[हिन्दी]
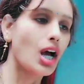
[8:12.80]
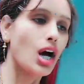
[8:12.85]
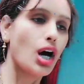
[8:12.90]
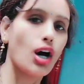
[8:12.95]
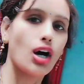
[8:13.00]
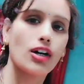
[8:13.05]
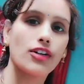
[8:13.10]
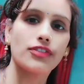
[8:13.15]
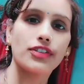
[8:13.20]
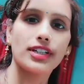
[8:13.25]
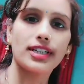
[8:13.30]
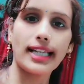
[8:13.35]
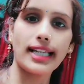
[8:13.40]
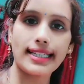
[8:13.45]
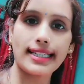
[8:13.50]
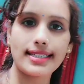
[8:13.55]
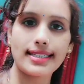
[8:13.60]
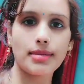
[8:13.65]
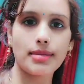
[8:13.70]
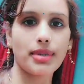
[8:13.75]
और फिर
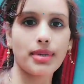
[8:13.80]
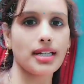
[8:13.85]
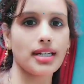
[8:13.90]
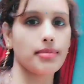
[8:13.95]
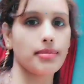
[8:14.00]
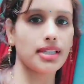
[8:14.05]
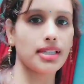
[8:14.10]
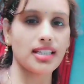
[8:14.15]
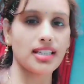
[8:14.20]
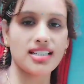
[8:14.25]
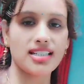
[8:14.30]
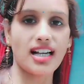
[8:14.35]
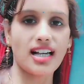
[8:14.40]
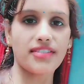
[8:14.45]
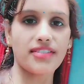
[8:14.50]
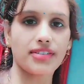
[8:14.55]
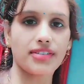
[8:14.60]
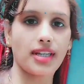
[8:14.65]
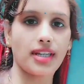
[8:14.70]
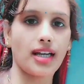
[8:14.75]
नेक्स्ट डे मैंने मंदिर
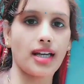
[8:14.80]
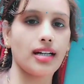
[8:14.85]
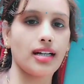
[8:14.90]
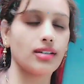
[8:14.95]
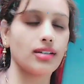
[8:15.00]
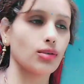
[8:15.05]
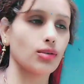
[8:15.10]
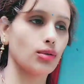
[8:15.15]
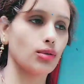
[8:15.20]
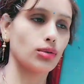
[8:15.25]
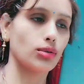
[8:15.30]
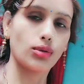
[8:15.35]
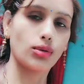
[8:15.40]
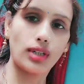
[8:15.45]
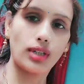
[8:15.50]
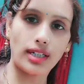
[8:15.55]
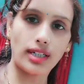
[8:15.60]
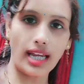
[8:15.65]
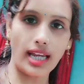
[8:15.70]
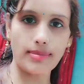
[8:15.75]
साफ़ किया तो
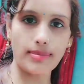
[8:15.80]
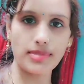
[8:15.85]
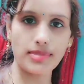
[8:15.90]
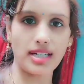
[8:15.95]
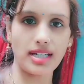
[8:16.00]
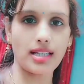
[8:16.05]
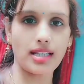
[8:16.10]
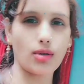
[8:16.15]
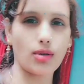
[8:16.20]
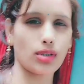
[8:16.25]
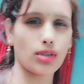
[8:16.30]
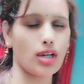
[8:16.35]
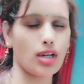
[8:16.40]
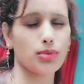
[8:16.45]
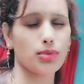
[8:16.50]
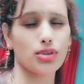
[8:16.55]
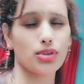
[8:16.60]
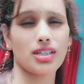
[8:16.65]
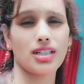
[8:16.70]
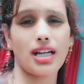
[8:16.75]
थोड़ा टाइम ज़्यादा हो गया और
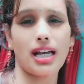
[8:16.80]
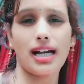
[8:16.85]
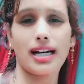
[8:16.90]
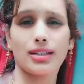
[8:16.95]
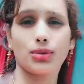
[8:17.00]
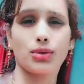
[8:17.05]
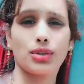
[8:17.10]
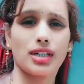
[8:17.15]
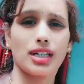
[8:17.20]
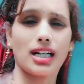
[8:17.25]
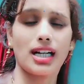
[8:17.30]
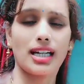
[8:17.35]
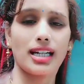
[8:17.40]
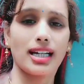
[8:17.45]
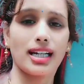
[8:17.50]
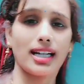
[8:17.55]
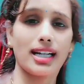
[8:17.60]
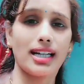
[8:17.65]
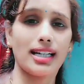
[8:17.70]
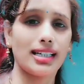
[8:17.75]
मुझे नहा धो के
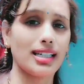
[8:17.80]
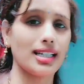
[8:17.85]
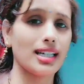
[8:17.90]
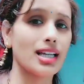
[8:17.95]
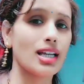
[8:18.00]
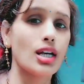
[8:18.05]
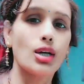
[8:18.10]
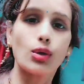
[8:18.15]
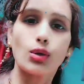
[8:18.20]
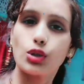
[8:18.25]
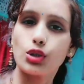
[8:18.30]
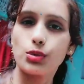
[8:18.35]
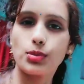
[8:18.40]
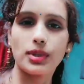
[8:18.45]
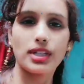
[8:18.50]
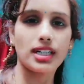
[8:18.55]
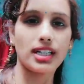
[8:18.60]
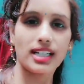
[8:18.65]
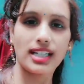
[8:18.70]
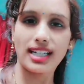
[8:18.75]
खाना खा के कुछ
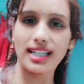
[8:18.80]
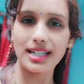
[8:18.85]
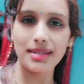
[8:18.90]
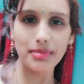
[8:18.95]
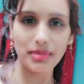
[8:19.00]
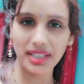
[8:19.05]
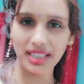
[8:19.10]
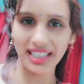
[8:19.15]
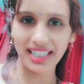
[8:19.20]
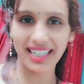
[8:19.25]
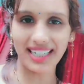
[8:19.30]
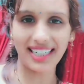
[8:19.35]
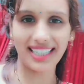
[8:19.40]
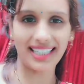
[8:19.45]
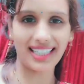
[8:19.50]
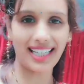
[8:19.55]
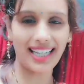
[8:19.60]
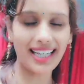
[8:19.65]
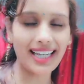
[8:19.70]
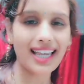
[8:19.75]
भी करने का मन नहीं
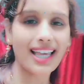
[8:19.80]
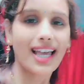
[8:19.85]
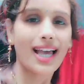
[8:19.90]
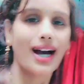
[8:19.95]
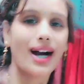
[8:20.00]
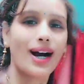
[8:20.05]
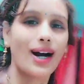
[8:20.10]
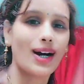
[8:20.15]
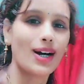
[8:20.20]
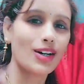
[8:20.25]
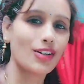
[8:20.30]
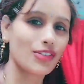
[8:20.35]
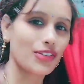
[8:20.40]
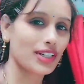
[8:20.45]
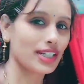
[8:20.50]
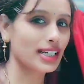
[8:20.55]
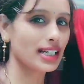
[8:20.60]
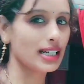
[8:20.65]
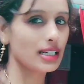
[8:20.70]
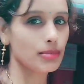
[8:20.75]
करता है और
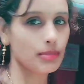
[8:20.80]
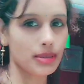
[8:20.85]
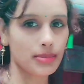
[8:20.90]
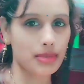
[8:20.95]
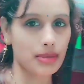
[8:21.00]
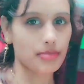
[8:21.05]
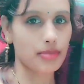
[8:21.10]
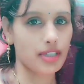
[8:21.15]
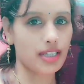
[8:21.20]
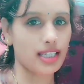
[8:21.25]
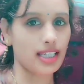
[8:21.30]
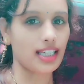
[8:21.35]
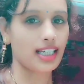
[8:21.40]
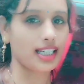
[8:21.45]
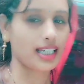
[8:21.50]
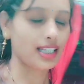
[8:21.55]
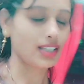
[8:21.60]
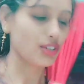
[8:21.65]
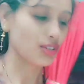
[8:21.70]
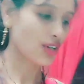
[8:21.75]
फिर कल मैं मम्मी के
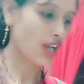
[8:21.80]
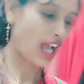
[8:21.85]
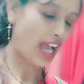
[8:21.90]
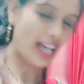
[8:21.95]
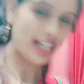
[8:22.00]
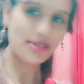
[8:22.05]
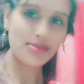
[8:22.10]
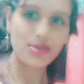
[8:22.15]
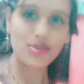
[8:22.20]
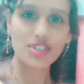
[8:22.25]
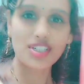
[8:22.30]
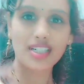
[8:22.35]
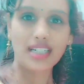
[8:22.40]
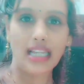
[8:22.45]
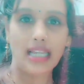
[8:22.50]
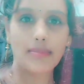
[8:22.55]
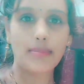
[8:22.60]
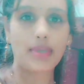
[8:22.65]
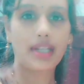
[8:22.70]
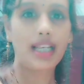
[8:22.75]
गई तो आज मुझे
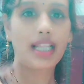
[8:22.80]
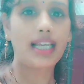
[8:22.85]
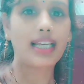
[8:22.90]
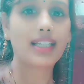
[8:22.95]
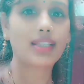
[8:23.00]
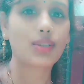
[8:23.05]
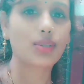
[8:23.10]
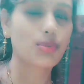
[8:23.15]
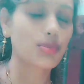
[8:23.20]
टाइम मिला है तो